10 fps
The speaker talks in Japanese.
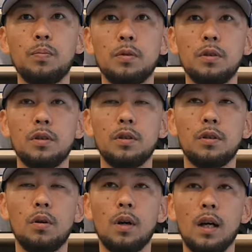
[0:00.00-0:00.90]

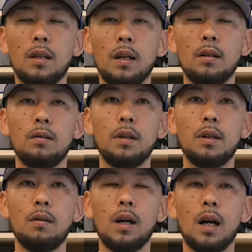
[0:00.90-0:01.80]
プを語る上
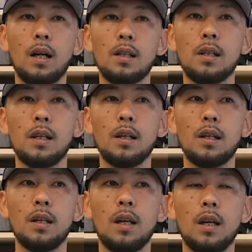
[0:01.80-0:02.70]
では欠かせな
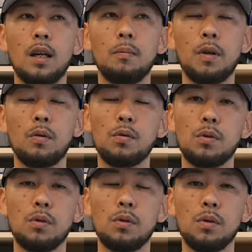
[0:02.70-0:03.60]
い、えまあ、要素
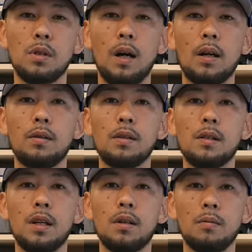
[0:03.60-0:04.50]
の一つではあるんです
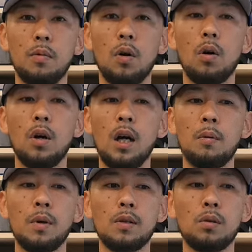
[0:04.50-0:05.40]
けれども、
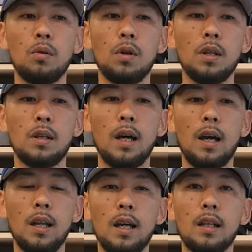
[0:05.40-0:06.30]
まあ、そういった
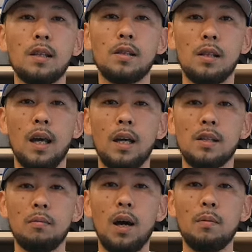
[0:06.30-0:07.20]
エリアですね、
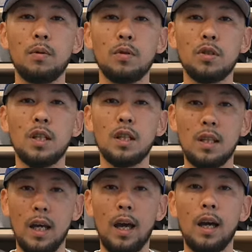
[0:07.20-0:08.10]
サバイブをしてき
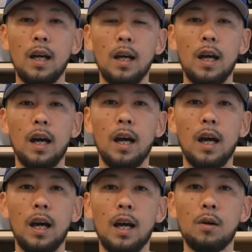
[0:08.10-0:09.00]
て、
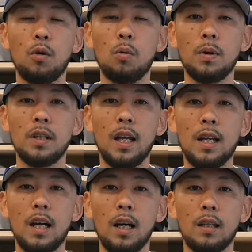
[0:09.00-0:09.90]
えー、ここまで成
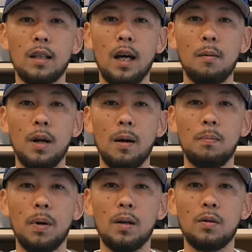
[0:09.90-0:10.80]
り上がった、まあ、
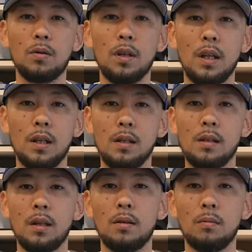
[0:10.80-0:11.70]
ラッパーの一人なんです
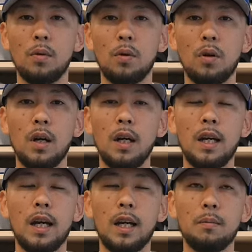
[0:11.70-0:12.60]
けれども、
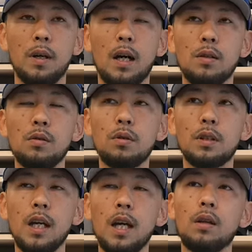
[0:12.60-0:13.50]
えー、まあ、家族
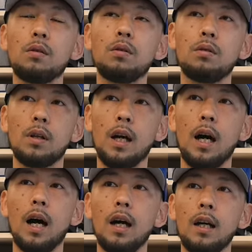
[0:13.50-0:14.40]
経営という
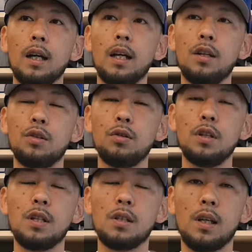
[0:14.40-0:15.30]
か、一緒に
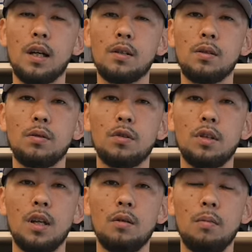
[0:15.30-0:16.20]
ですね、活動し
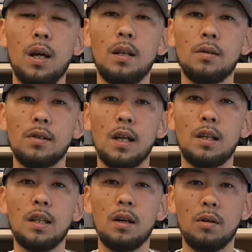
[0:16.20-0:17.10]
ているメインの3
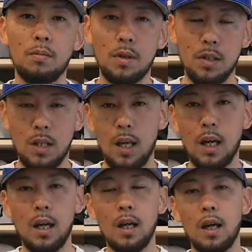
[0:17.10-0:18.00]
人がおりまし
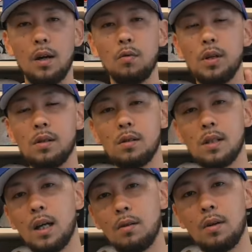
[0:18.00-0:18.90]
て、
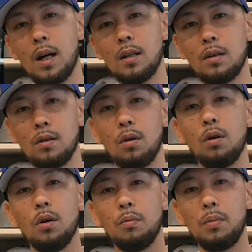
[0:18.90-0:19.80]
ウエストサイドガン
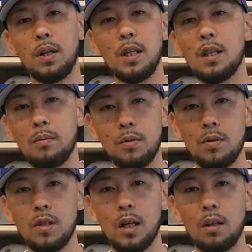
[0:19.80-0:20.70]
と、
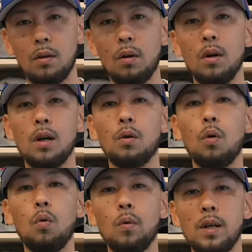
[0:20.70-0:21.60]
ベニーダ・ブッチャーと、
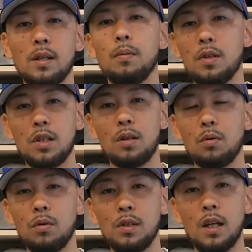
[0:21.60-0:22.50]
コンウェイ・ザ・マシン。こ
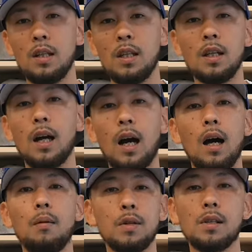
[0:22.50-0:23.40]
の3人が、
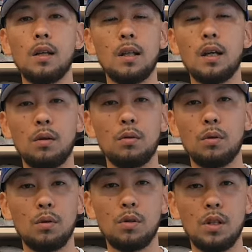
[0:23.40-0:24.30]
まあ、三大巨頭
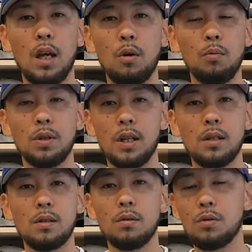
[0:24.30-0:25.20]
として主に
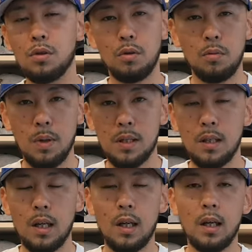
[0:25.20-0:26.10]
活動しております。
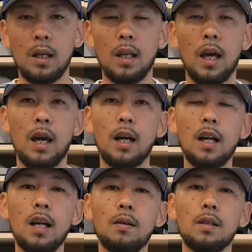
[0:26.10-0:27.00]
で、
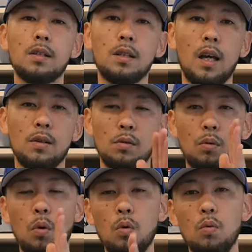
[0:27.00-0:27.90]
彼らはですね、その
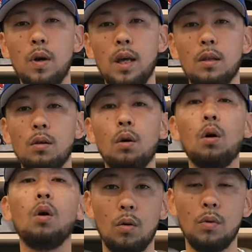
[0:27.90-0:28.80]
コンウェイ
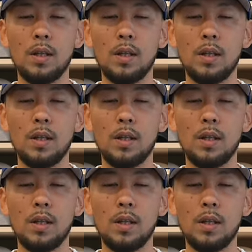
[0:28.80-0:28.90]
とウエ